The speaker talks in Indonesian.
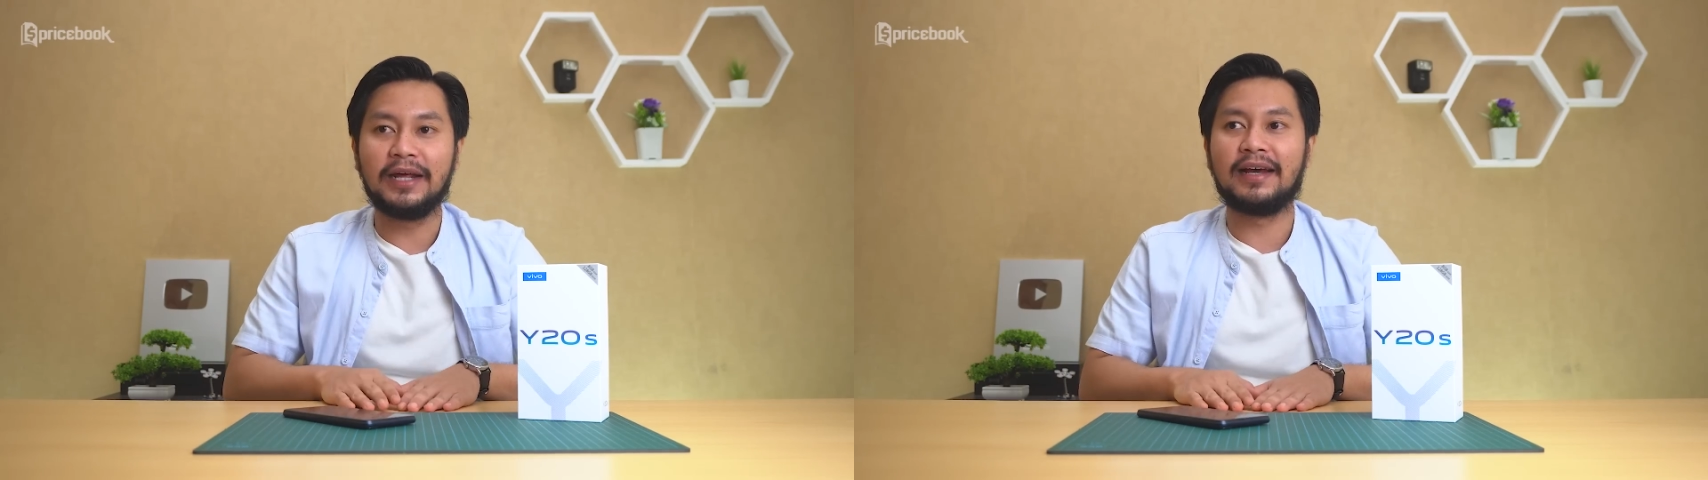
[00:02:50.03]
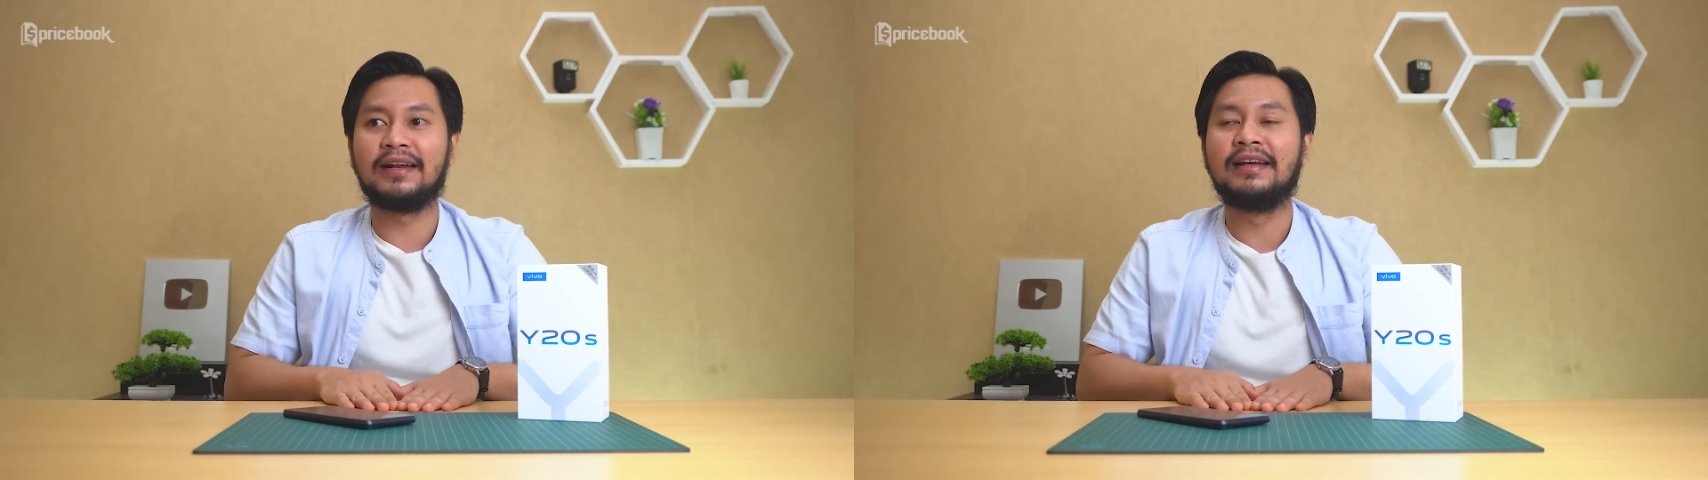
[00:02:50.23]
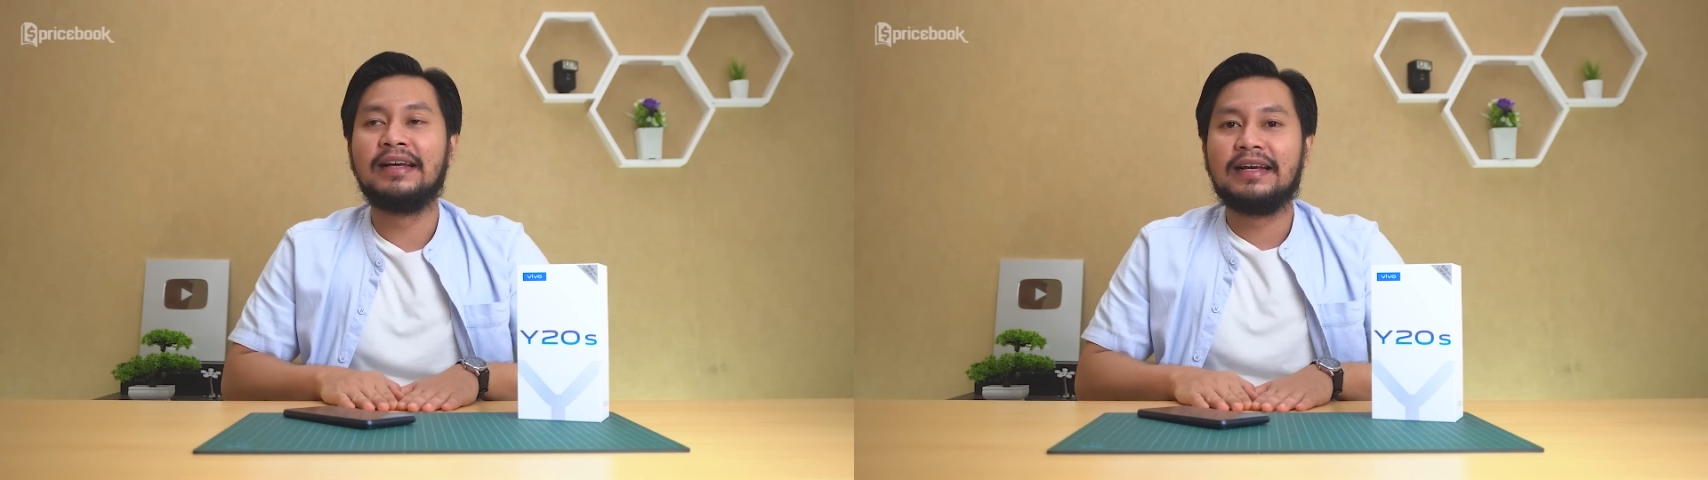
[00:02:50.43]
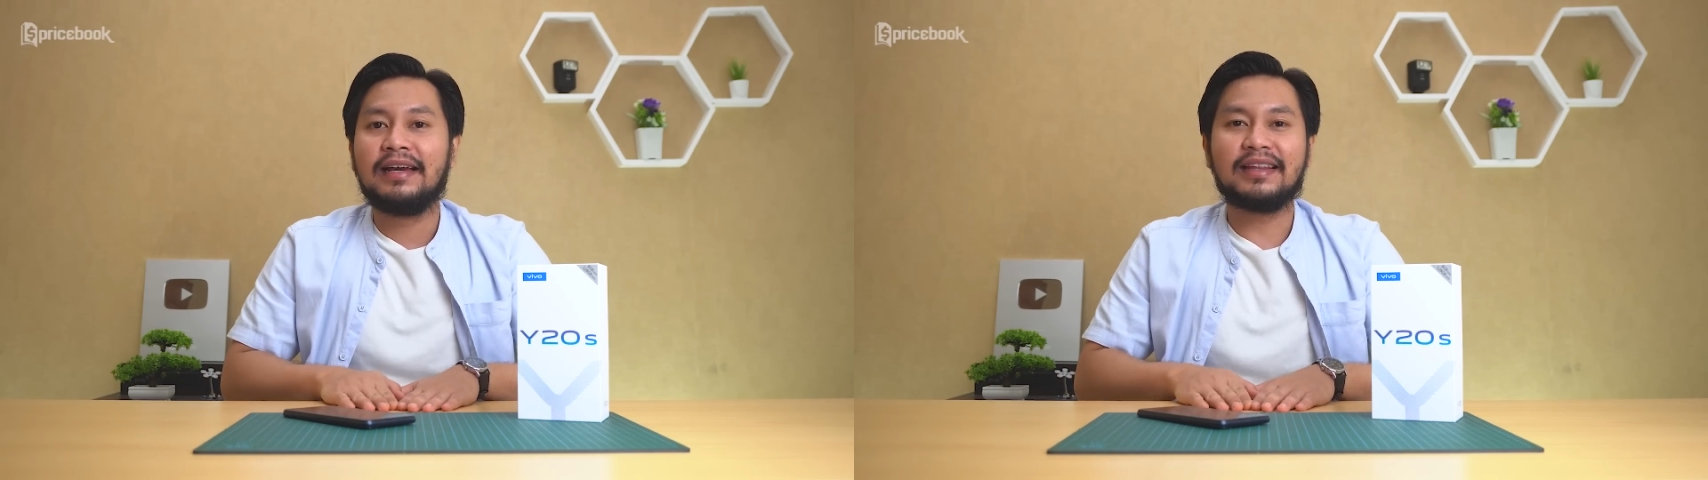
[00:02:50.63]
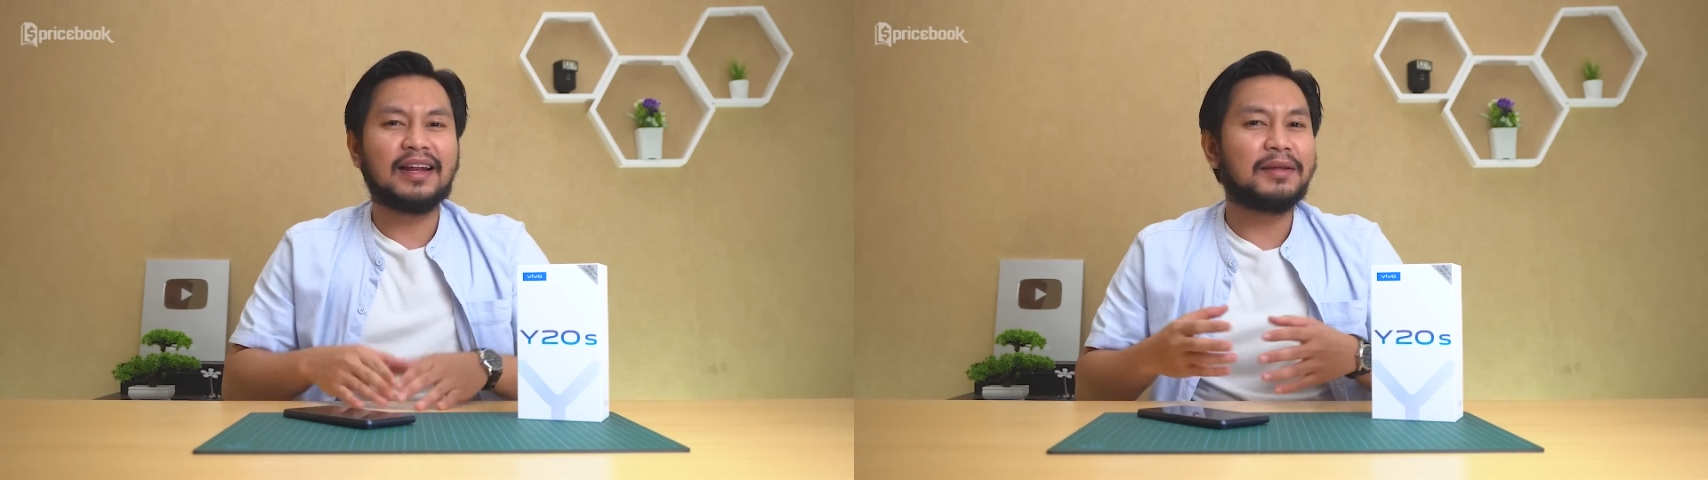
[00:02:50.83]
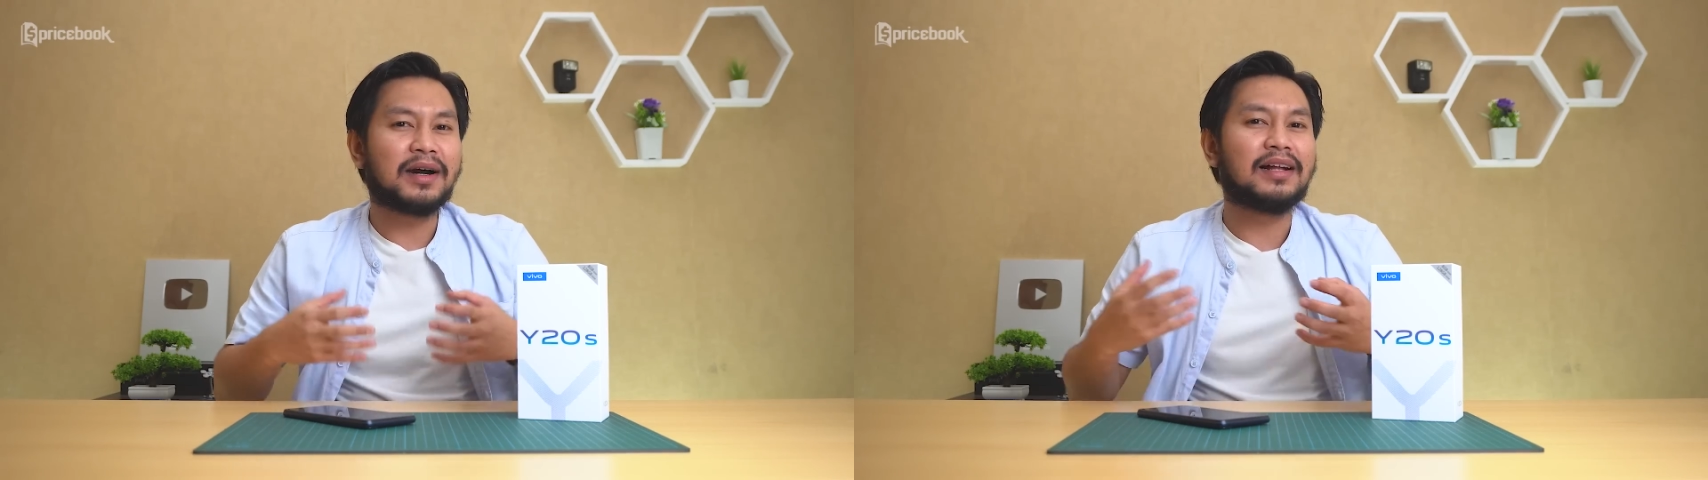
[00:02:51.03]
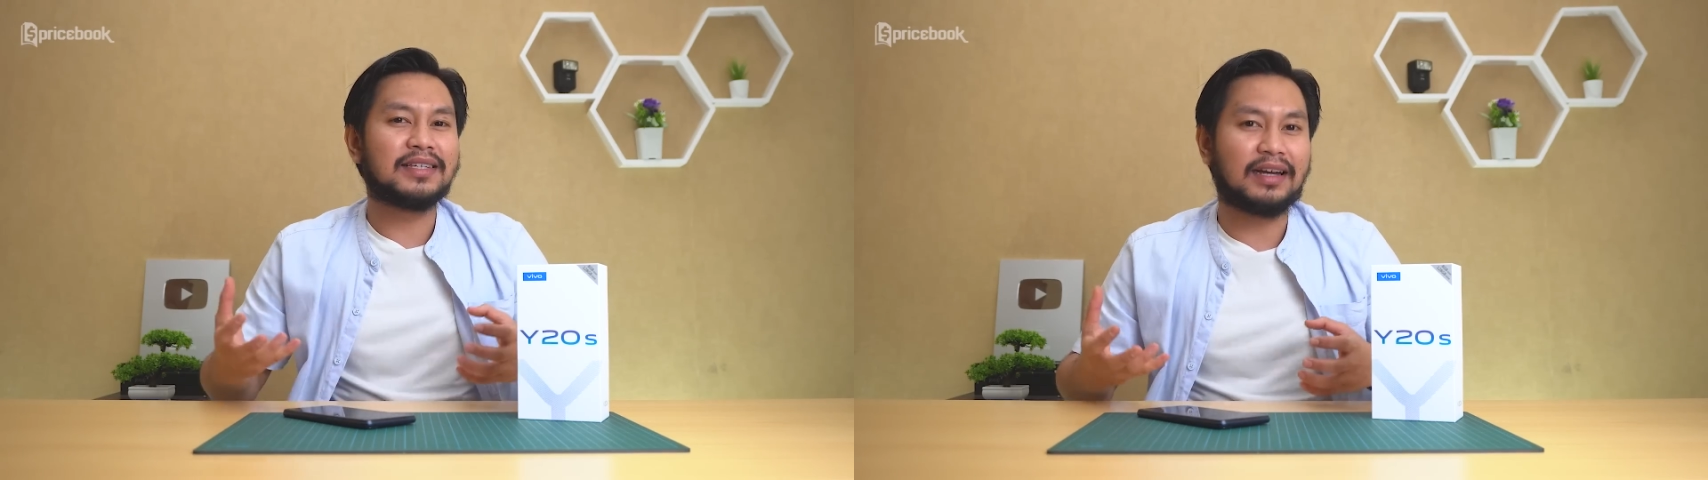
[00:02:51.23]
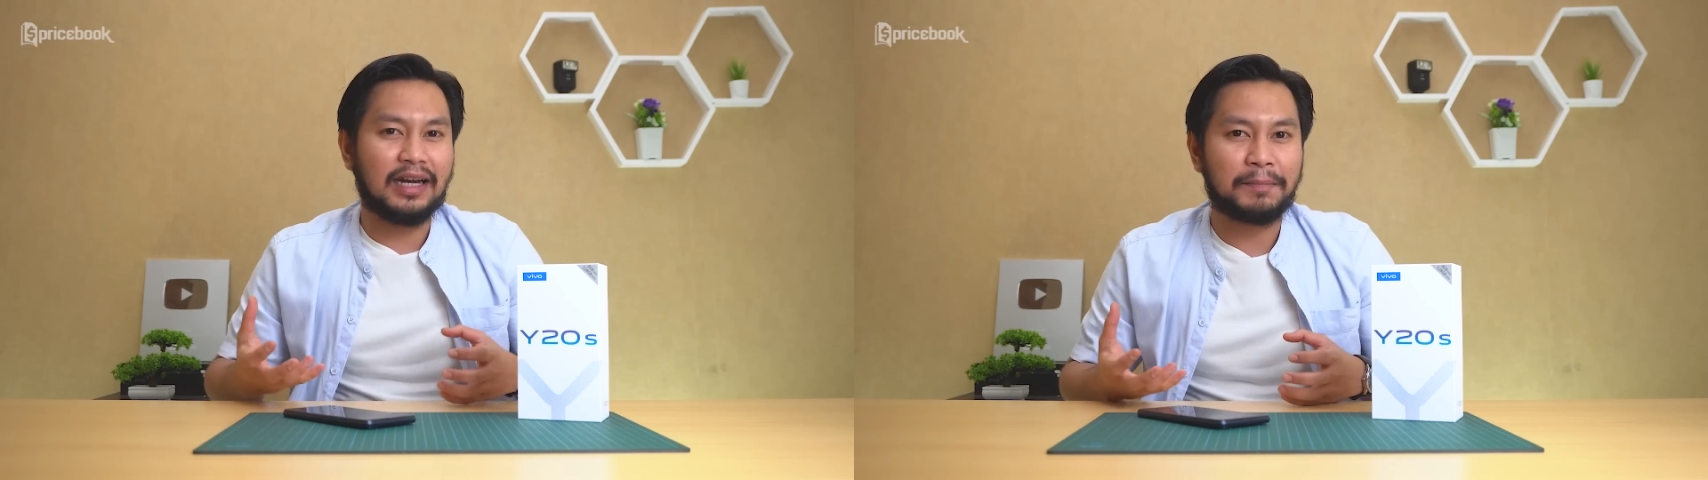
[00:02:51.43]
dan kita nanti bakal
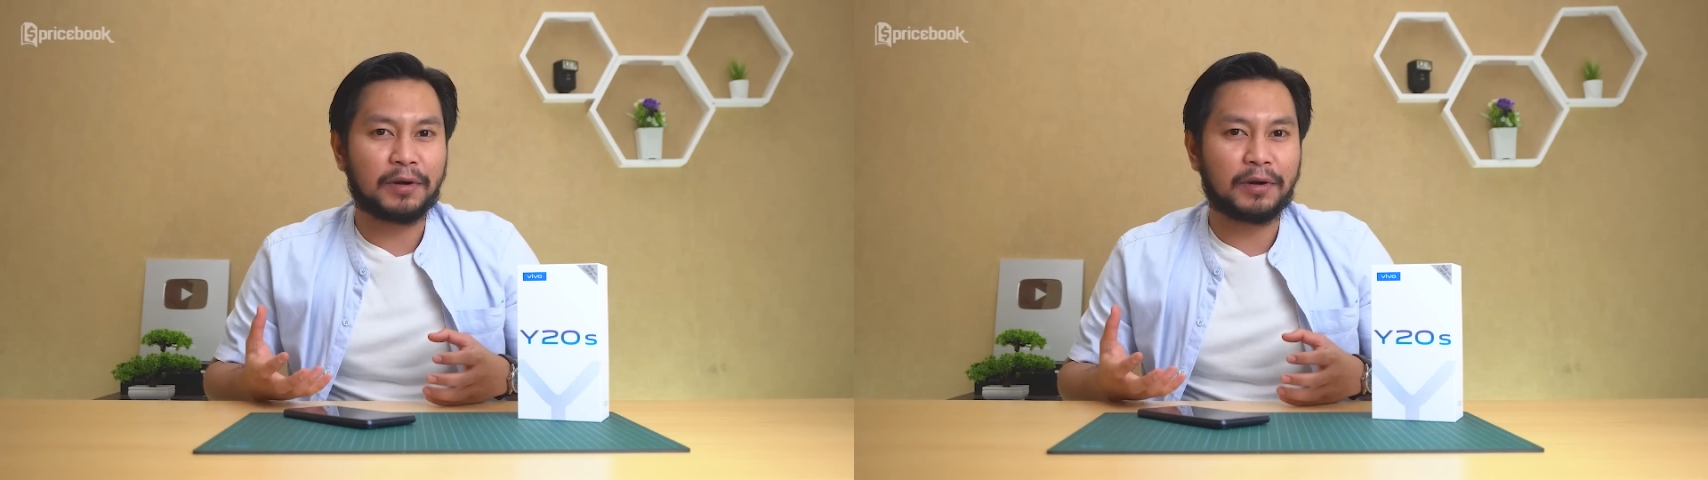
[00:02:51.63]
cek deh